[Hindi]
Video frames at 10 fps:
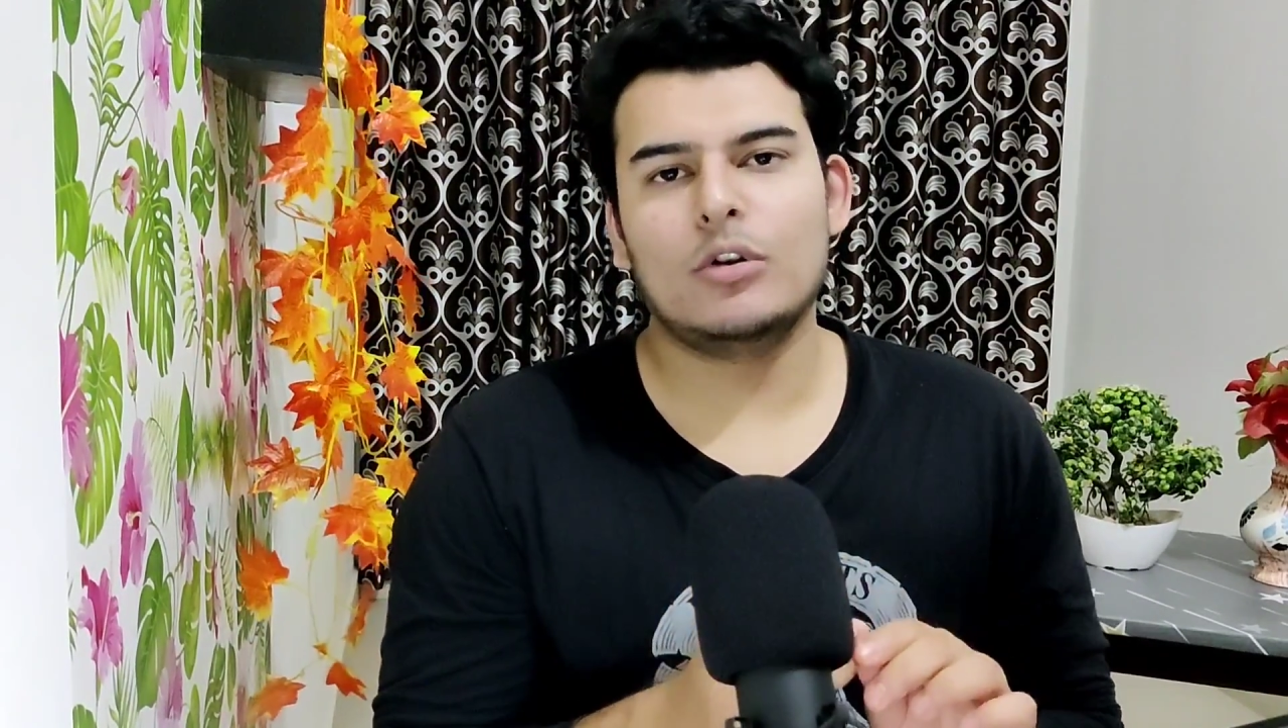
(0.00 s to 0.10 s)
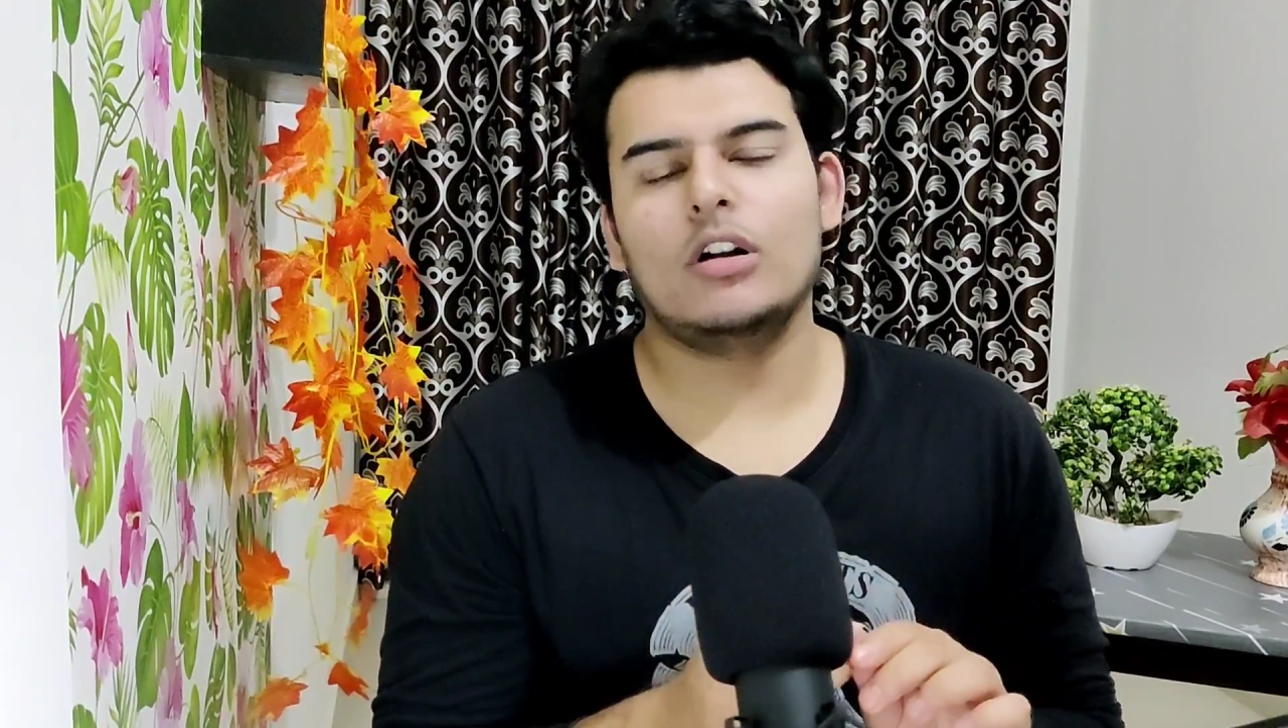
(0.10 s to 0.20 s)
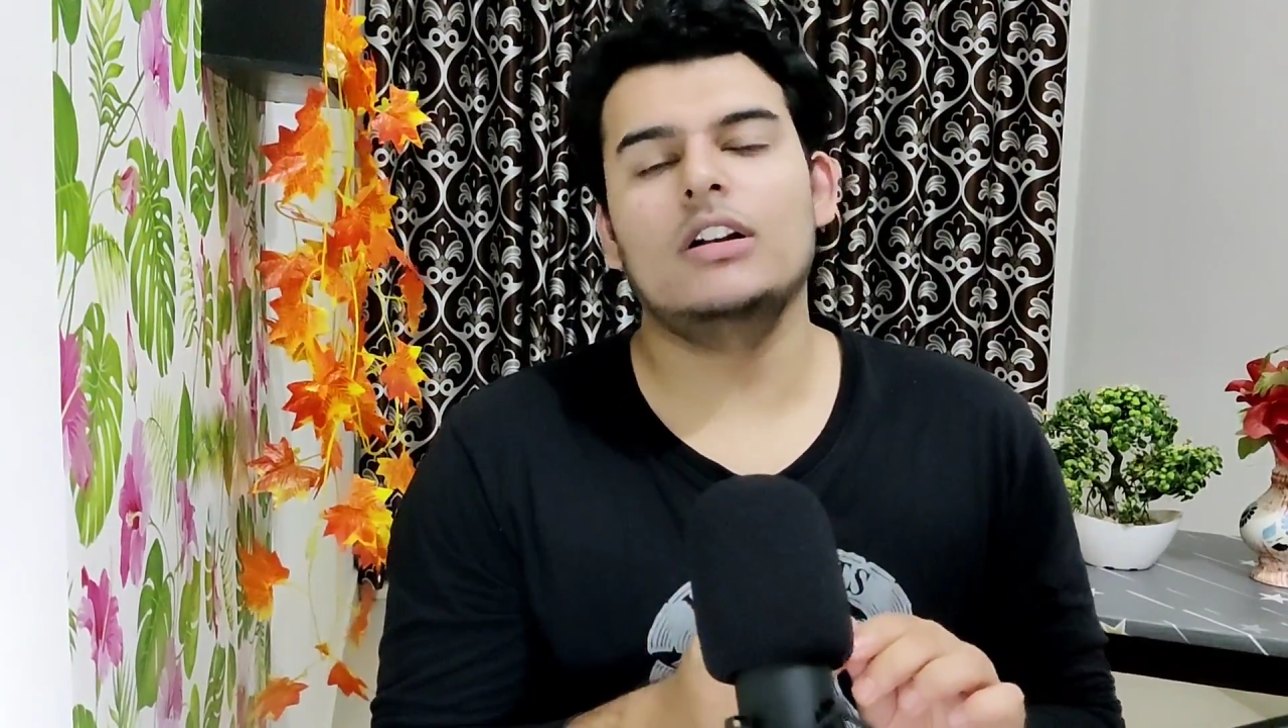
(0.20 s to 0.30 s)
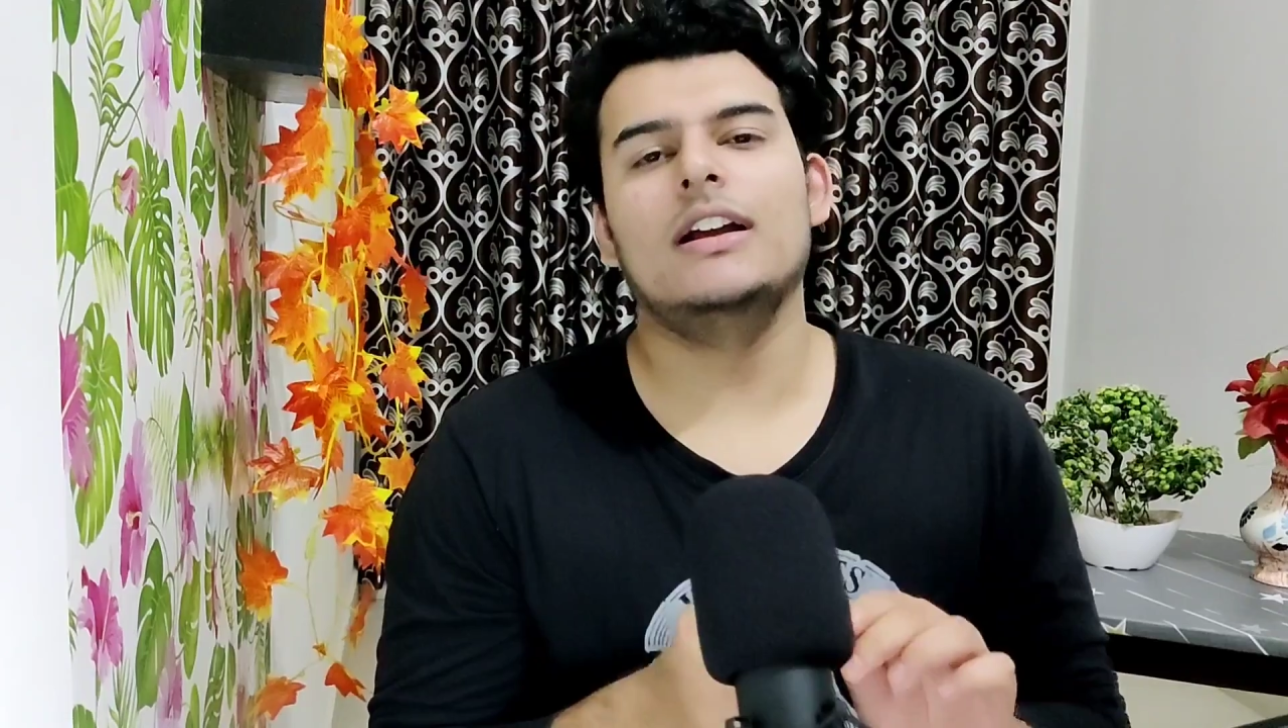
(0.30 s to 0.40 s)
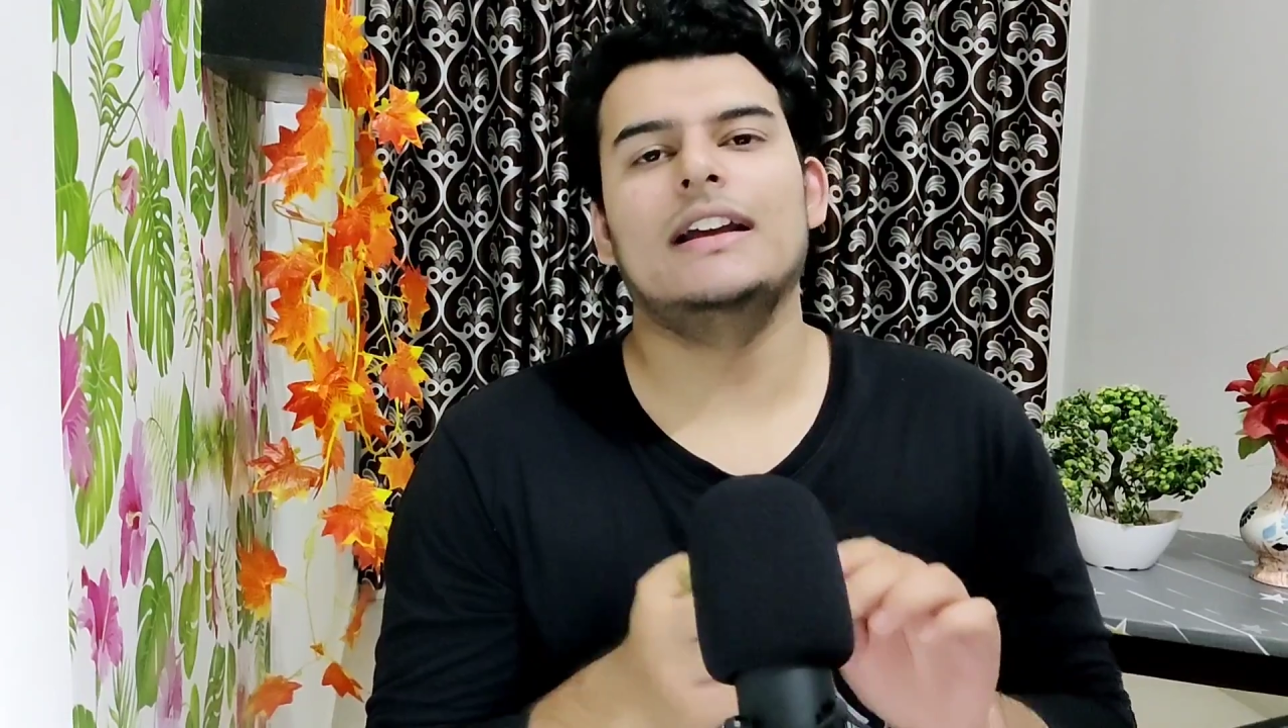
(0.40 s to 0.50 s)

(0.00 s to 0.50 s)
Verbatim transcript: बॉल